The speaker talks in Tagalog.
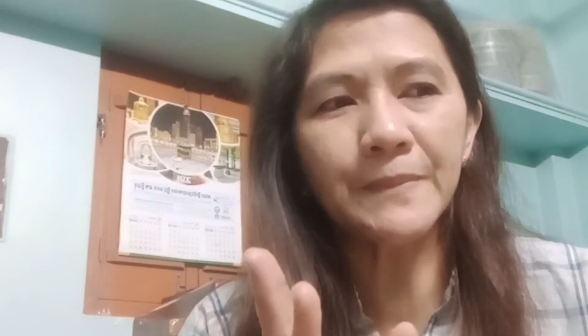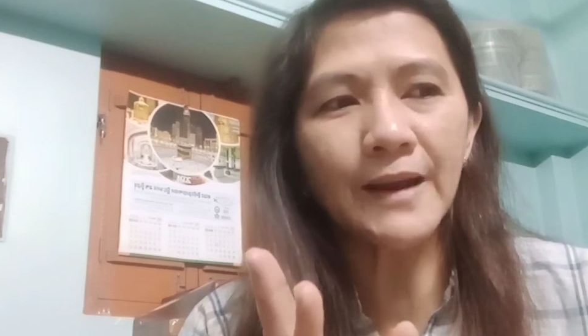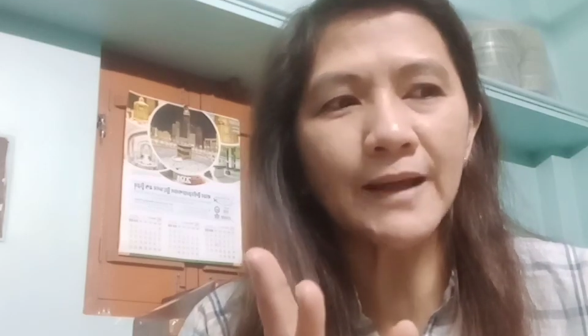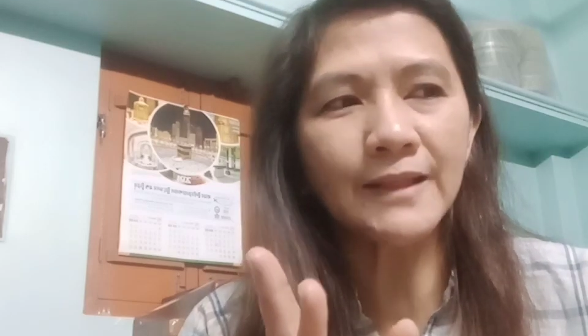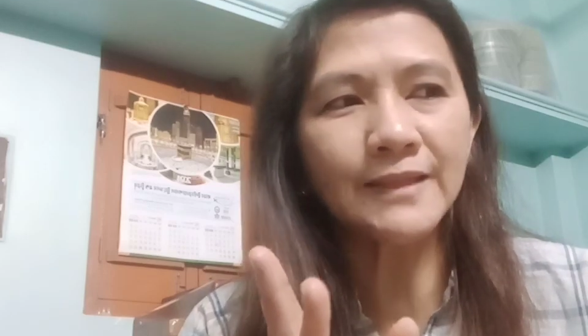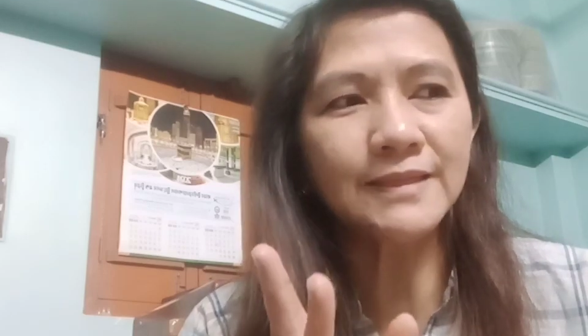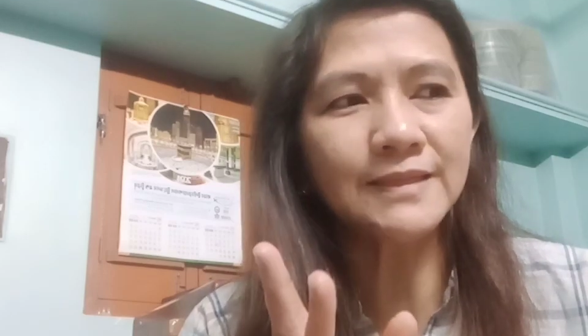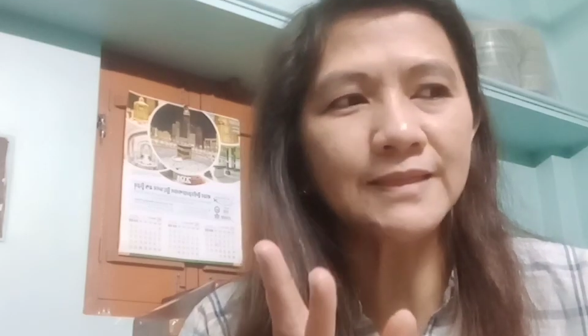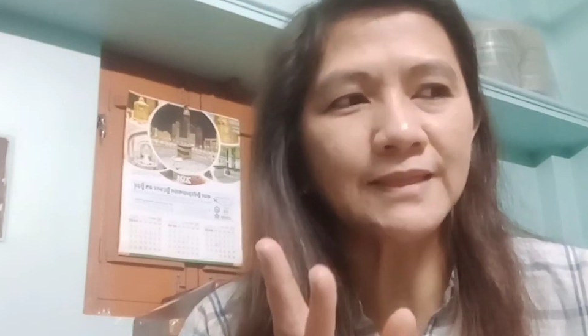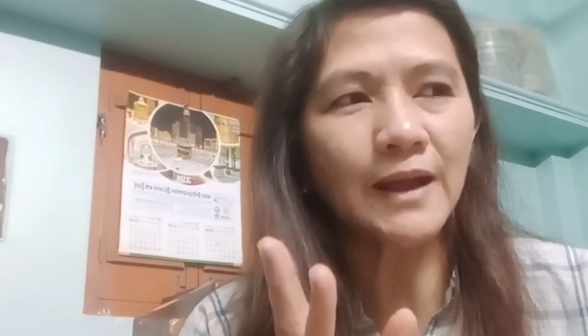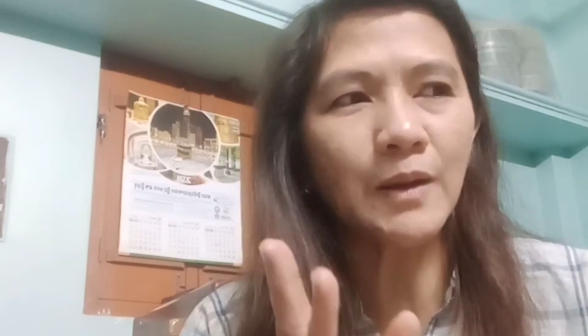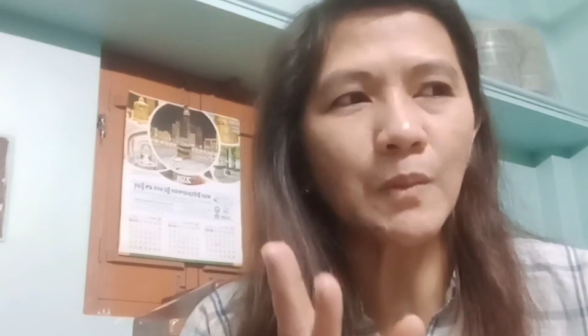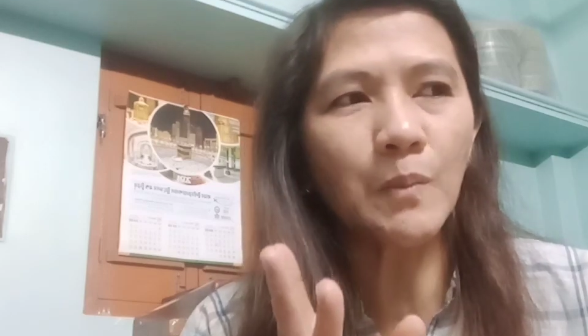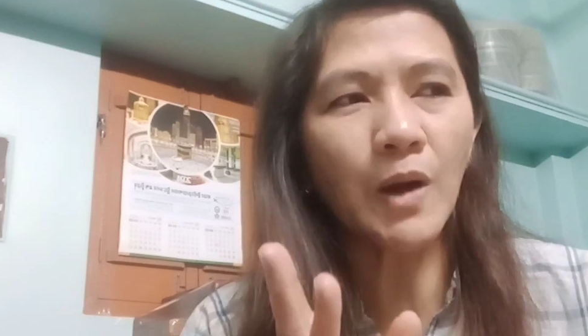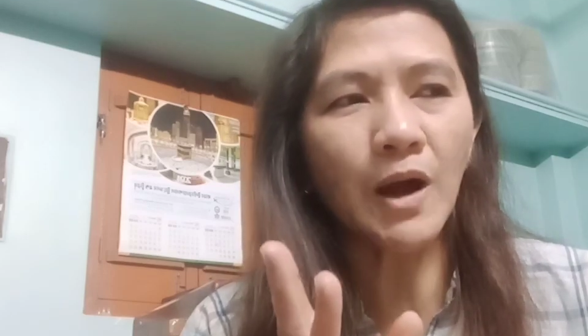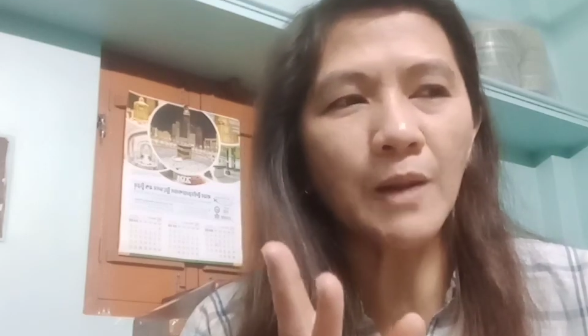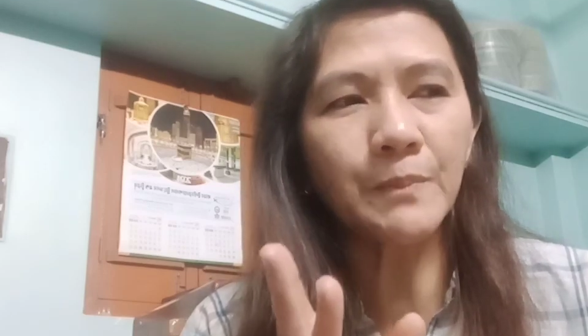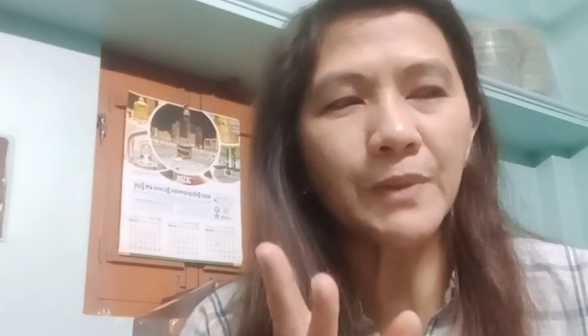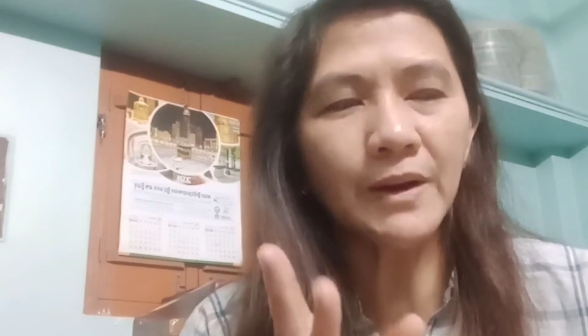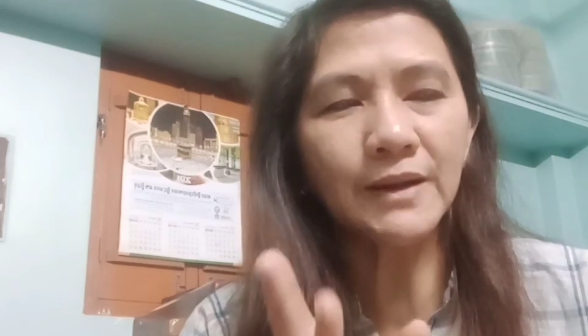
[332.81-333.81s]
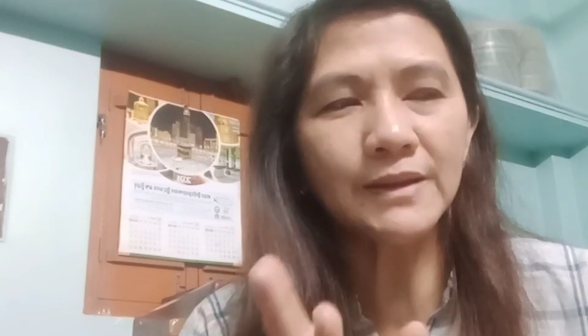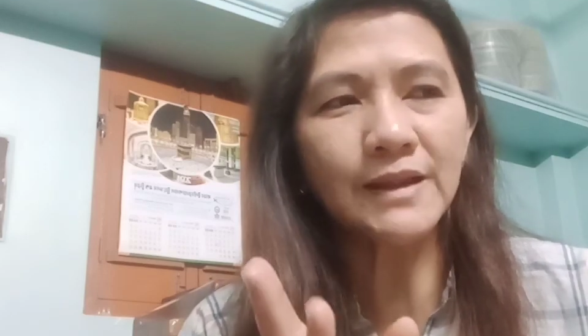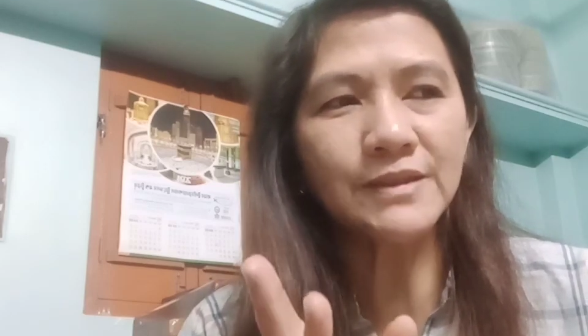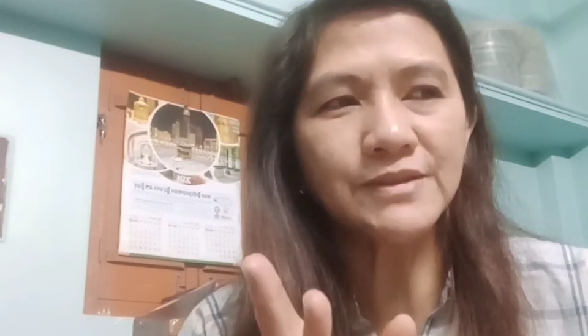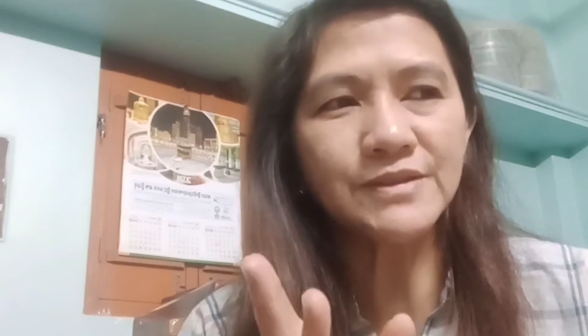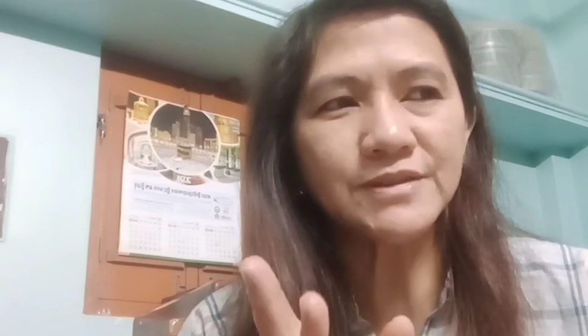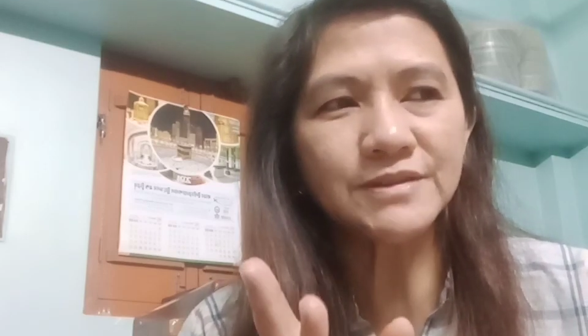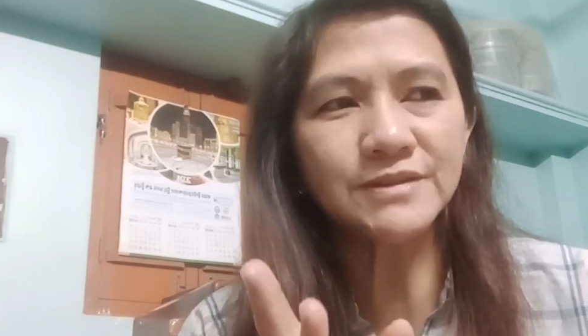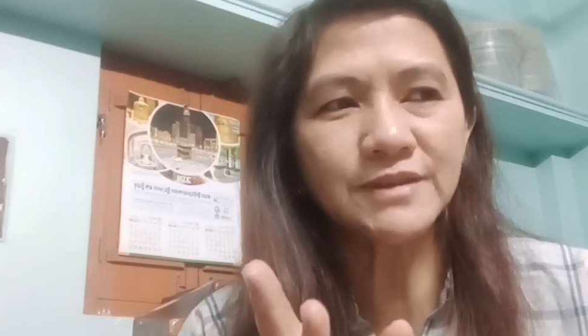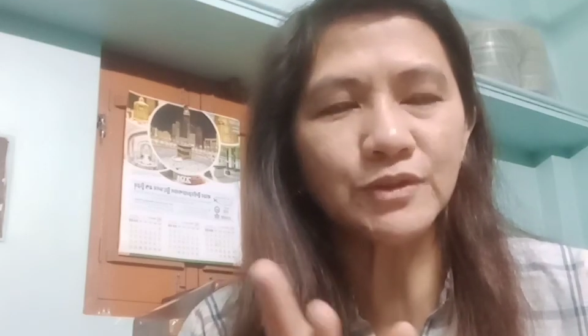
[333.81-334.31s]
brand ng mga
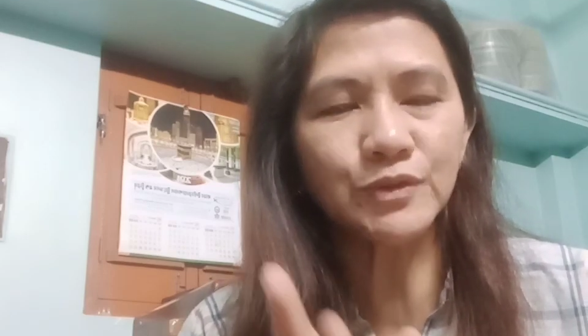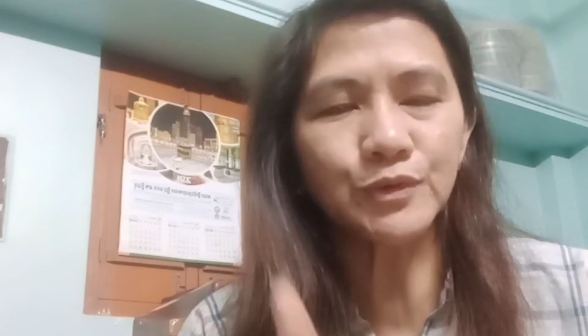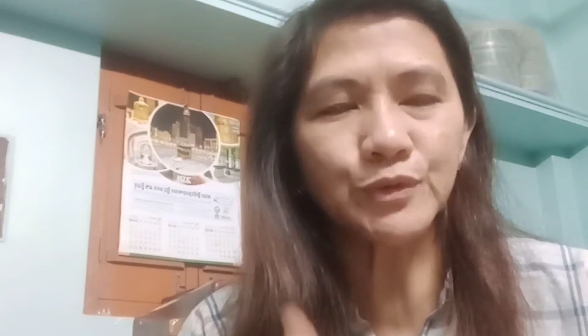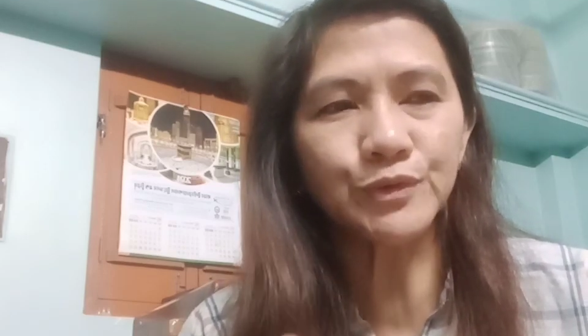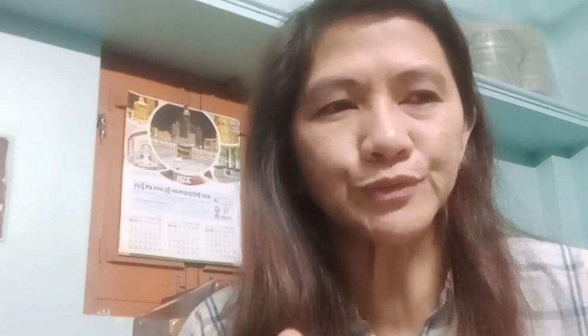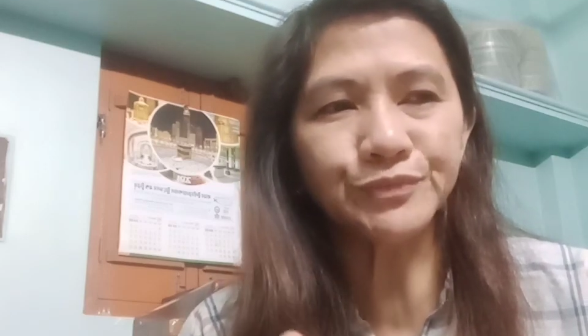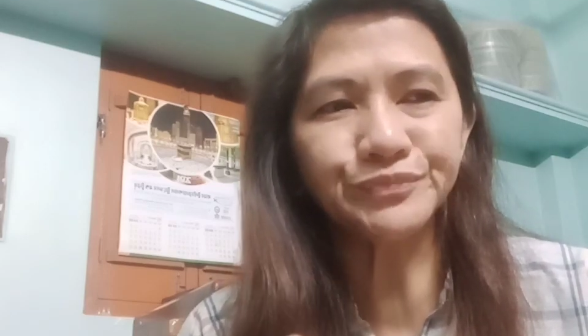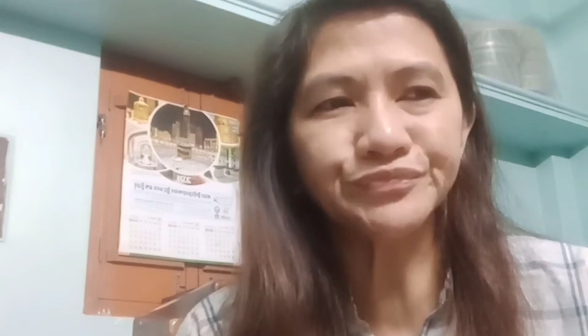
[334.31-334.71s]
Bangladesh na to,